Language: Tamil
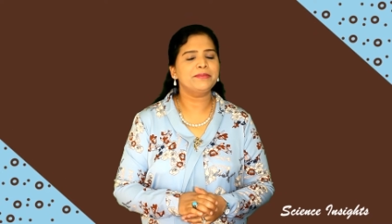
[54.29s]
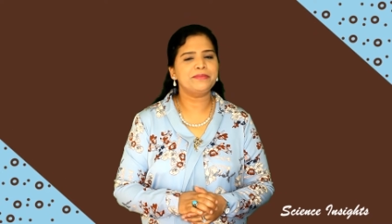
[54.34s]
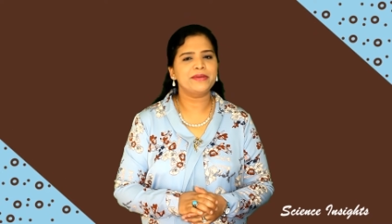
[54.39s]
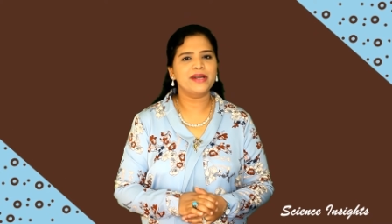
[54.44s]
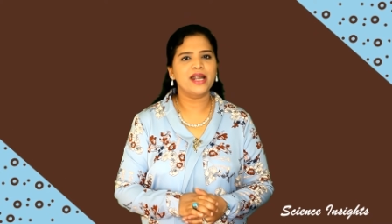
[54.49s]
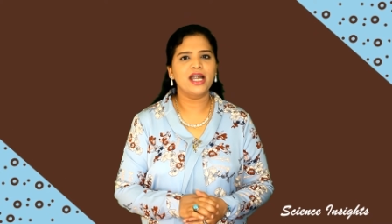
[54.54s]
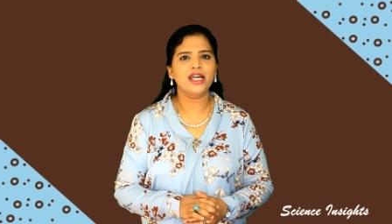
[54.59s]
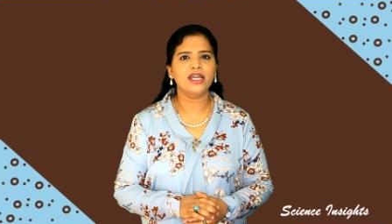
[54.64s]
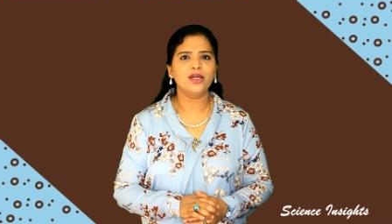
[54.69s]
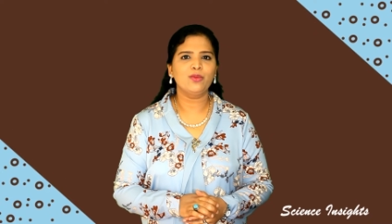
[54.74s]

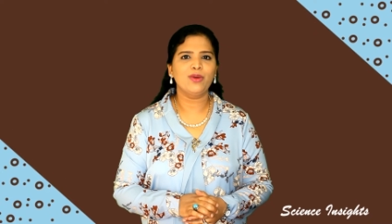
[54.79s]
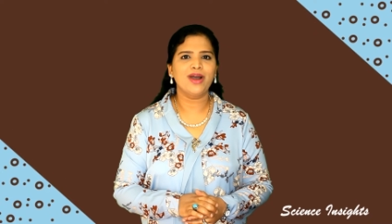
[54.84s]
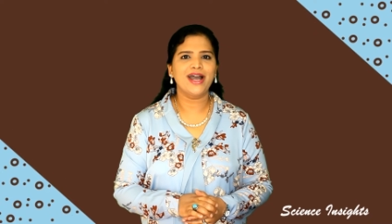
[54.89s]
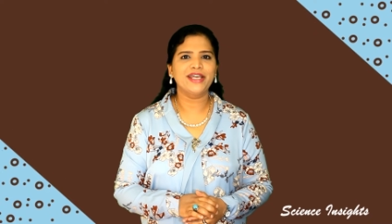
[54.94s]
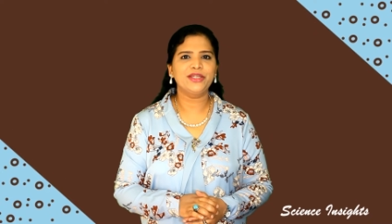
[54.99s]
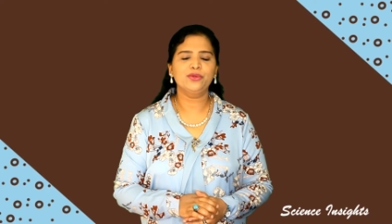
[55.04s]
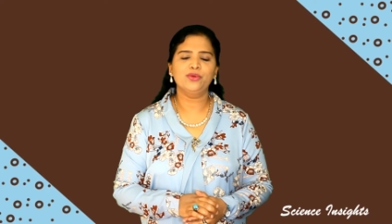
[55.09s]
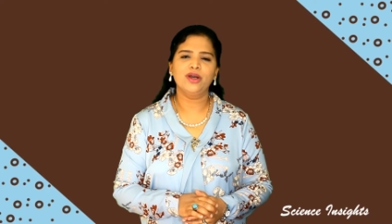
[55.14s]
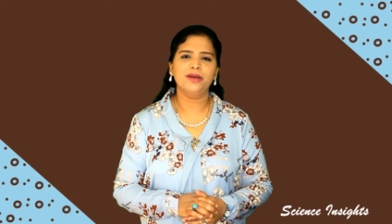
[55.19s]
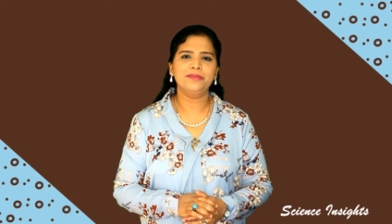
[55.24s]

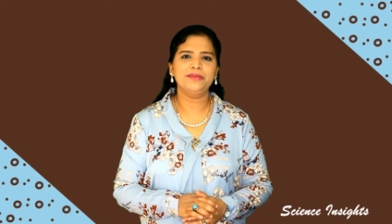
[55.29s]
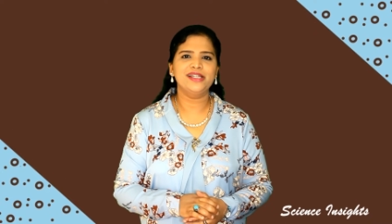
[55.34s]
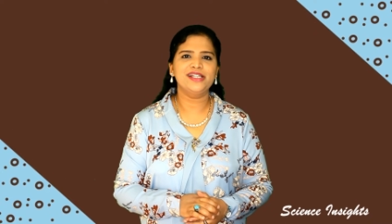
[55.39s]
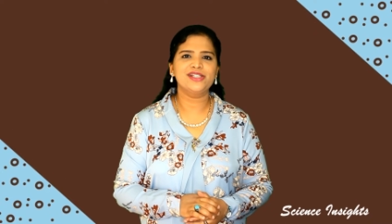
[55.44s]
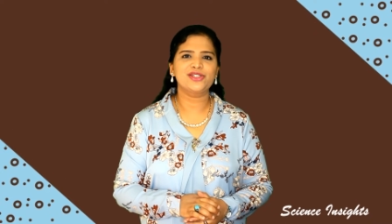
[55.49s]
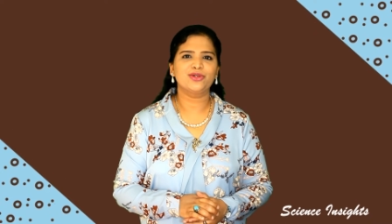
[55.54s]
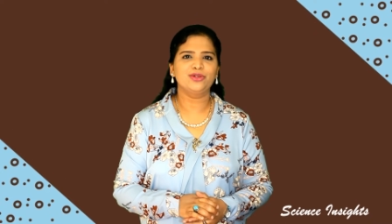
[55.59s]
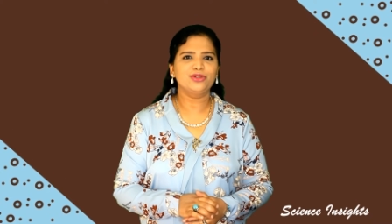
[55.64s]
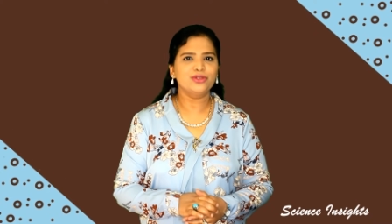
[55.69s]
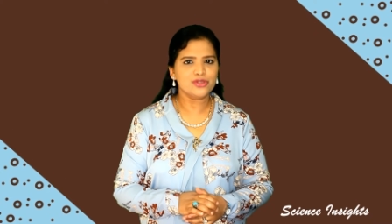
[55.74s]
பிராணவாயு
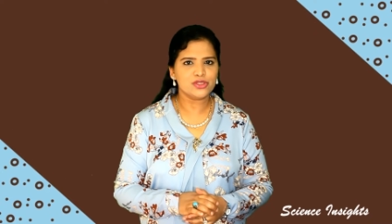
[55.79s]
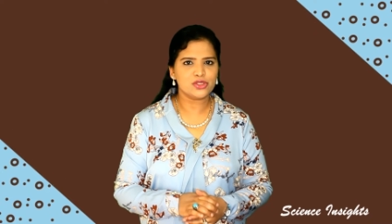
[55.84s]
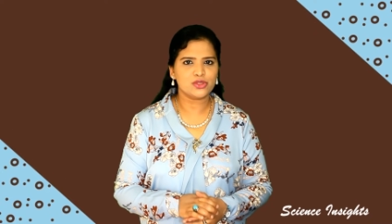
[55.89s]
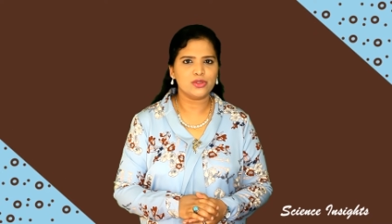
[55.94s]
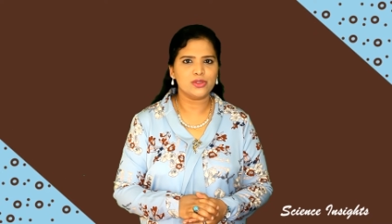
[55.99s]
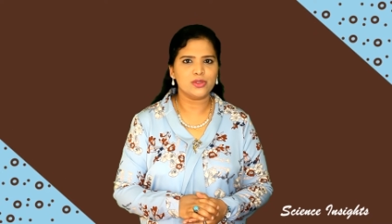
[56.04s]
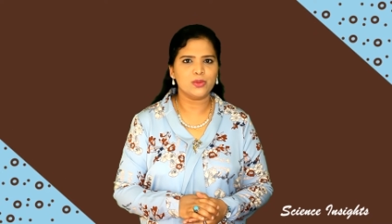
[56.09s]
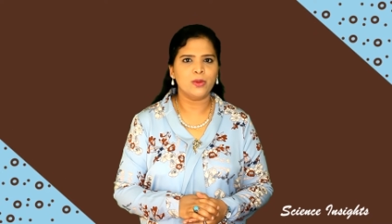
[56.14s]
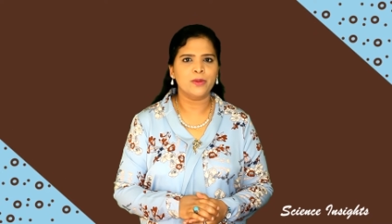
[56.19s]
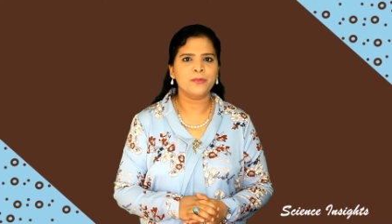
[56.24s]
அப்படின்னு சொல்லிட்டு
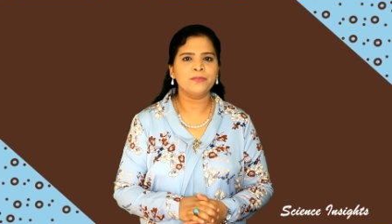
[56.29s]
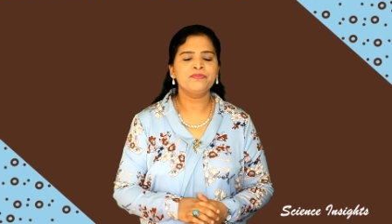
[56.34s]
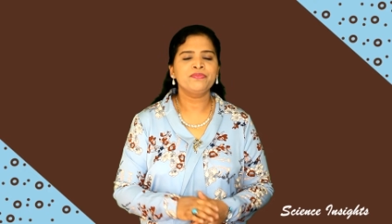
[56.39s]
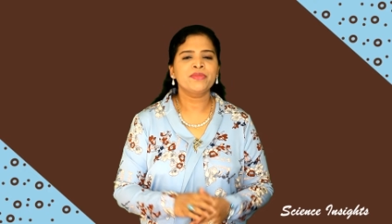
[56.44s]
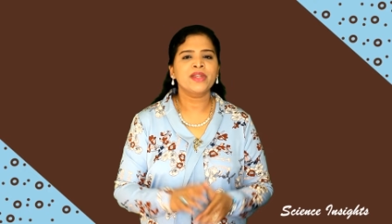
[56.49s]
சொல்லுவோம்